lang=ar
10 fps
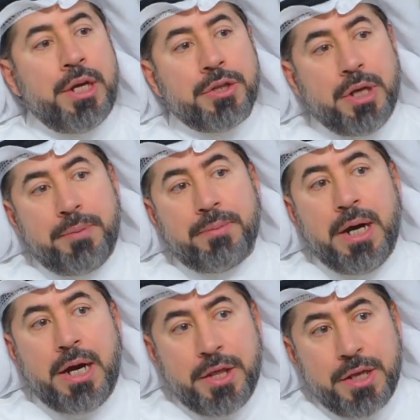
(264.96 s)
طيب
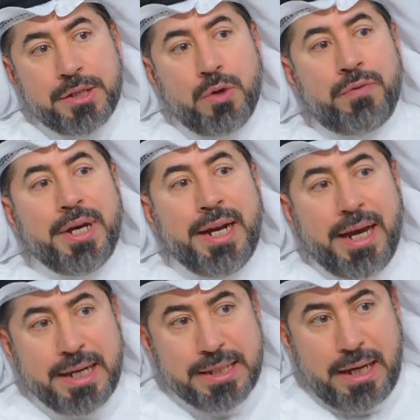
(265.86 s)
هذا سوف
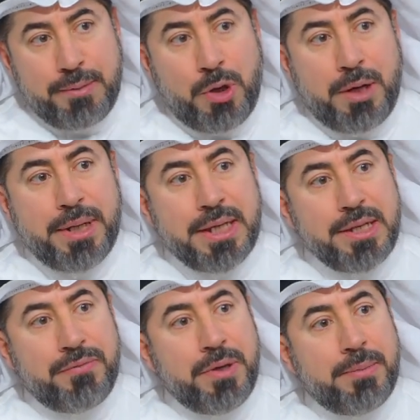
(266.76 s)
ينعكس على
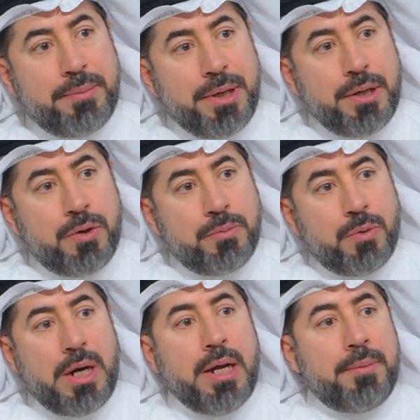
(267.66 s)
معاملتهم فيما بينهم
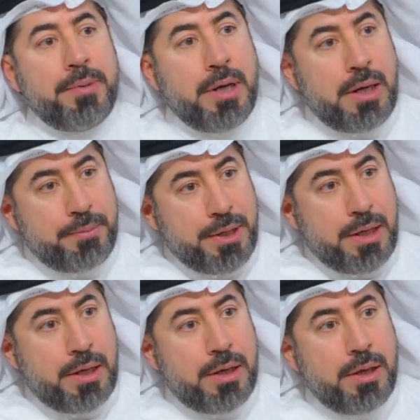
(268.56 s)
وعلى أبناء آه،
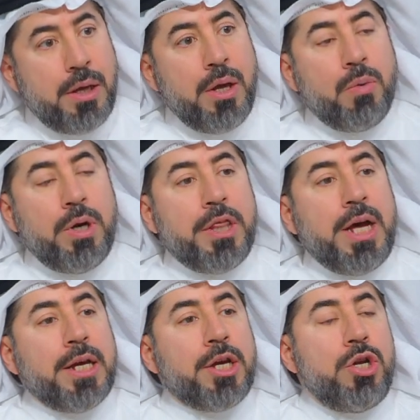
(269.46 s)
الأبناء جميل.
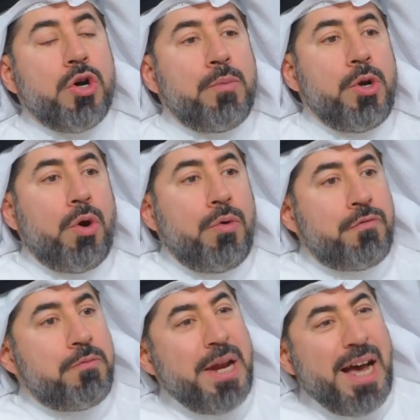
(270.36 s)
ولذلك اليوم
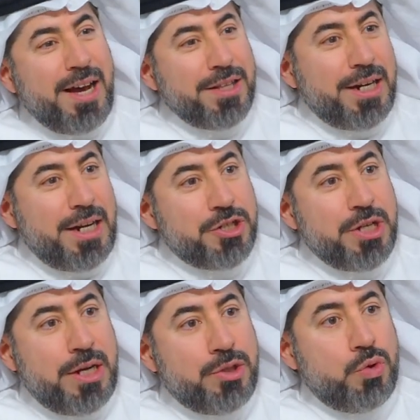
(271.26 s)
العنف من أخطر
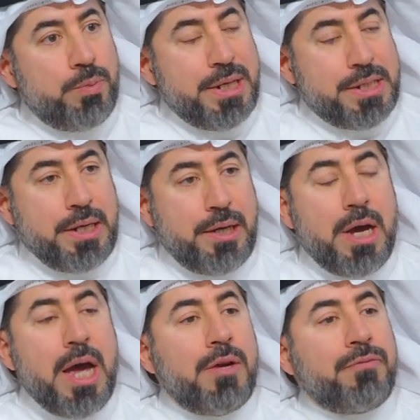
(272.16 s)
الأشياء التي تمارسها
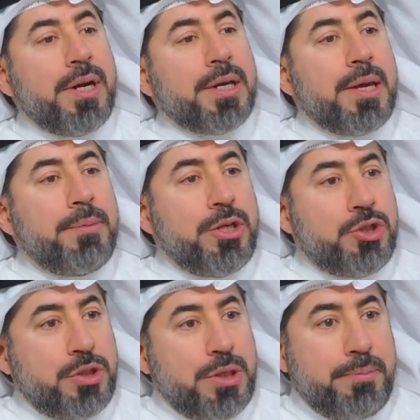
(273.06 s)
الفرق كبير
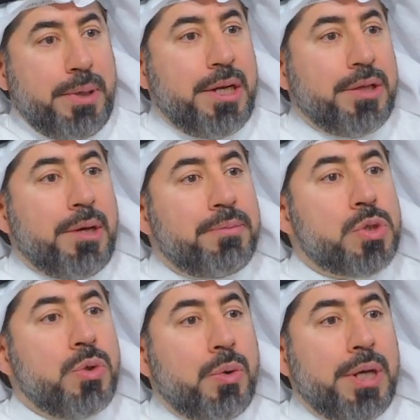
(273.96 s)
جدا بين ضبط
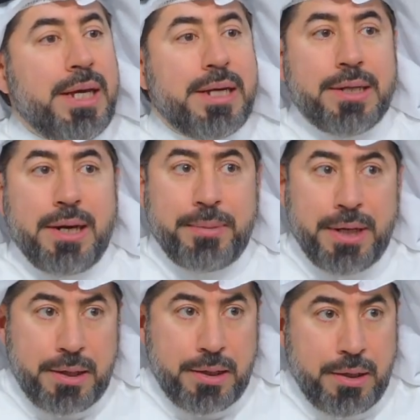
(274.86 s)
سلوكيات
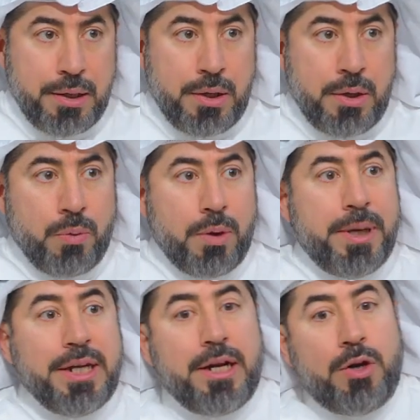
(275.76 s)
الأبناء جميل.
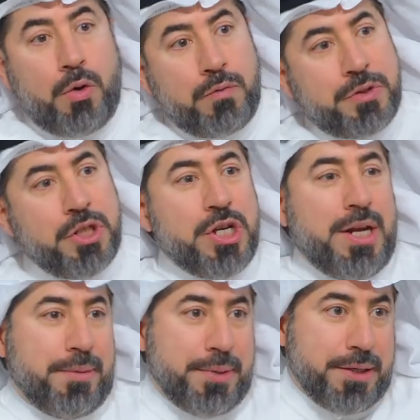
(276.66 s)
وبين العنف تجاه
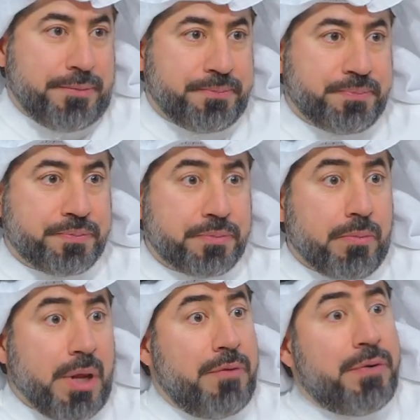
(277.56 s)
الأبناء يا سلام
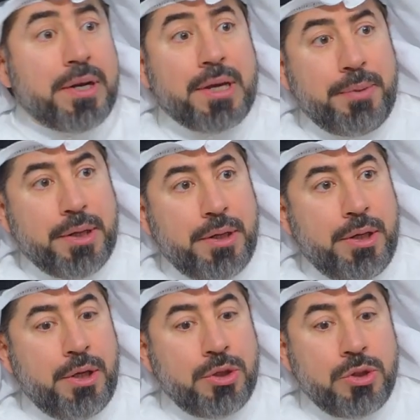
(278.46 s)
الفرق كبير
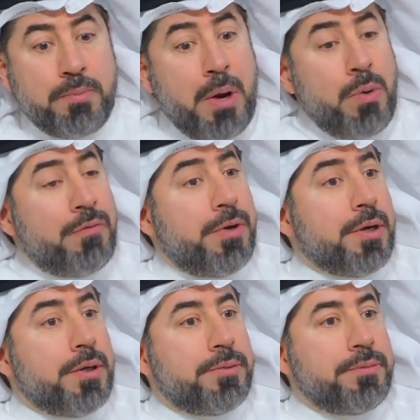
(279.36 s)
ممتاز. ما هو الفرق؟